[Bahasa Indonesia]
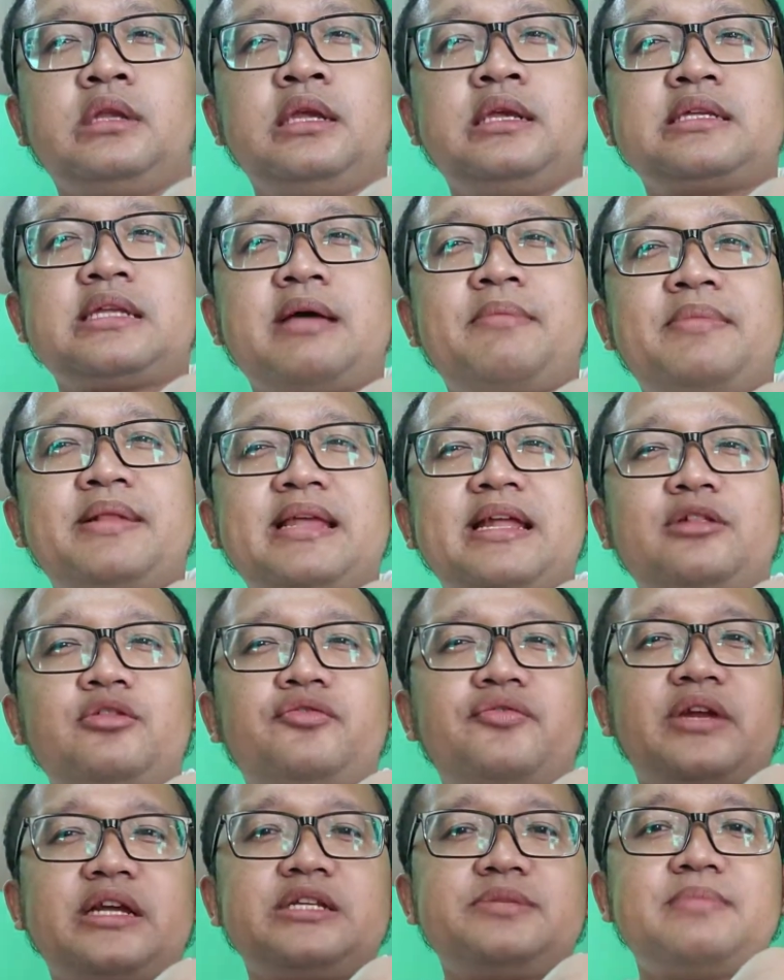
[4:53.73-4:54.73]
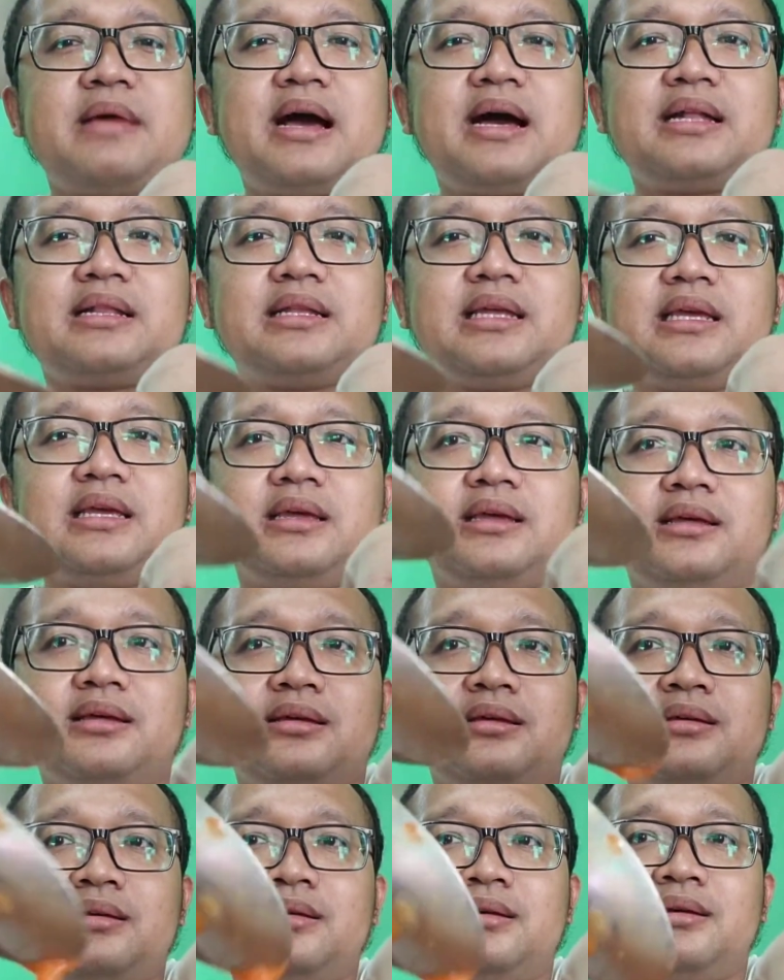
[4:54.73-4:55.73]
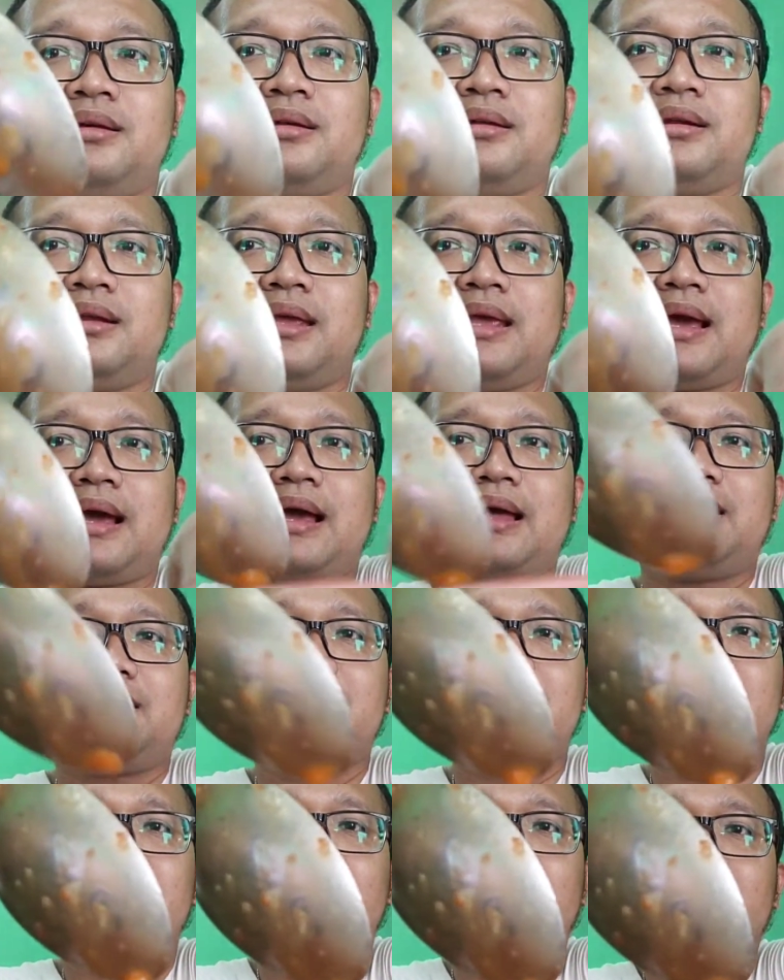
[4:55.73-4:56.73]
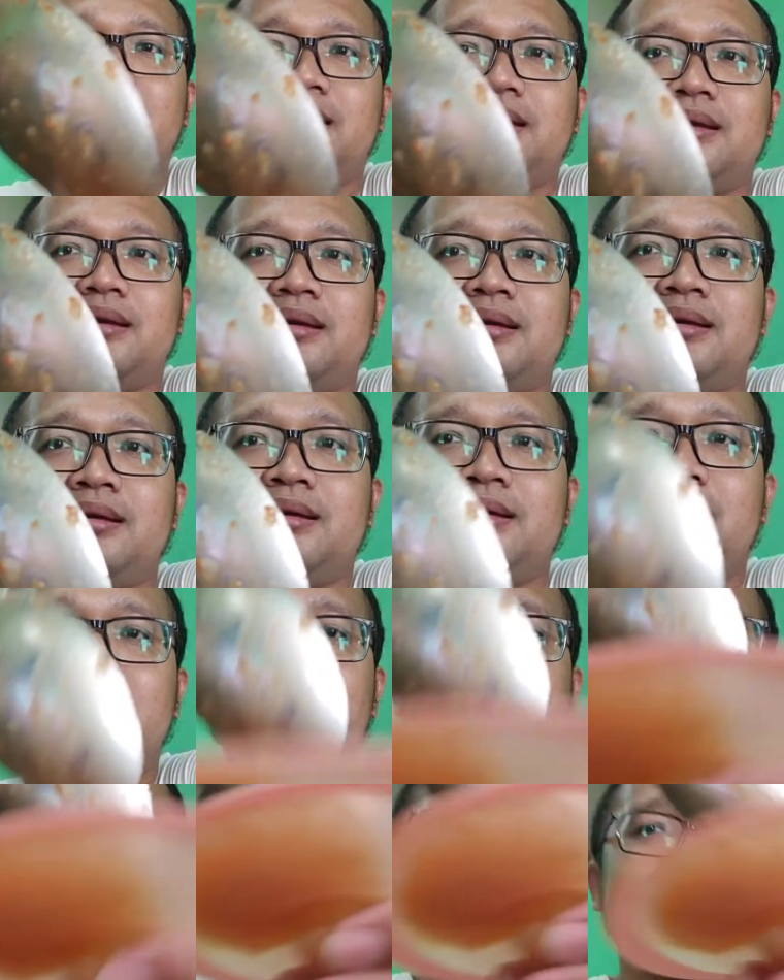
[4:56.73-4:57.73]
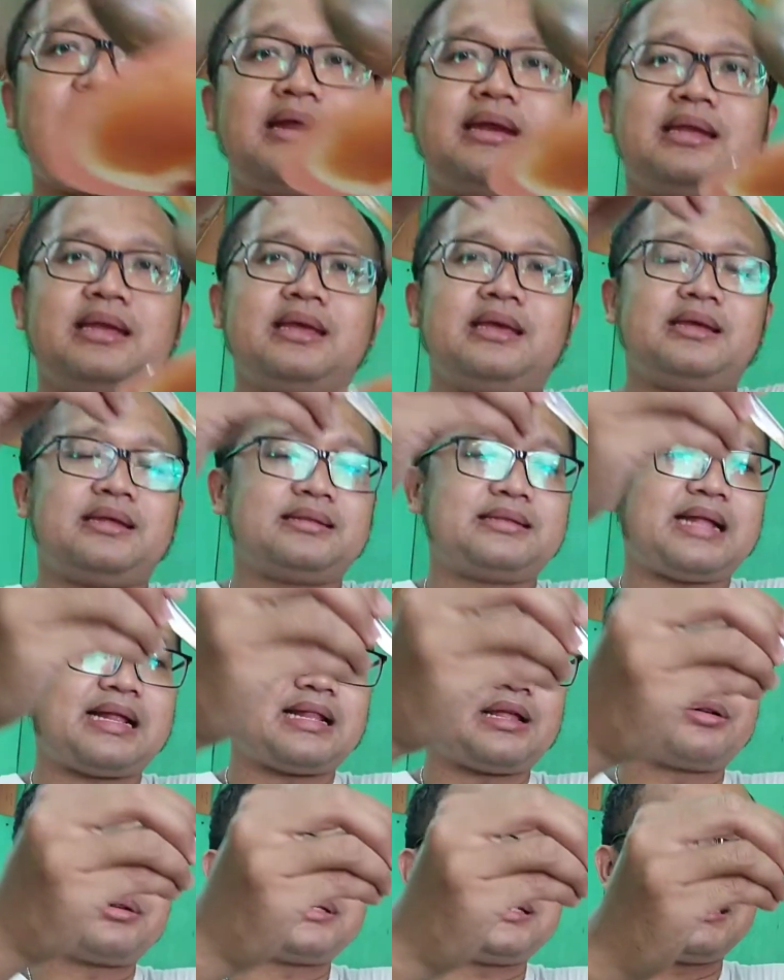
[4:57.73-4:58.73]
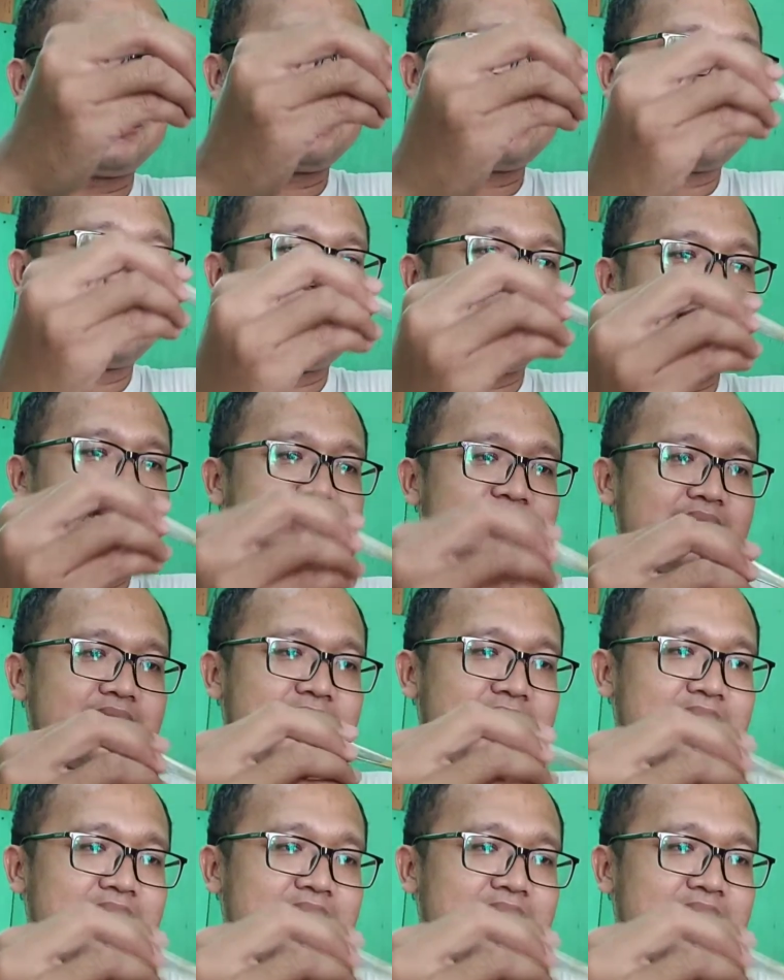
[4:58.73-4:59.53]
ini sambelnya tuh fresh banget nih iya kan nah ini atau sini aja nih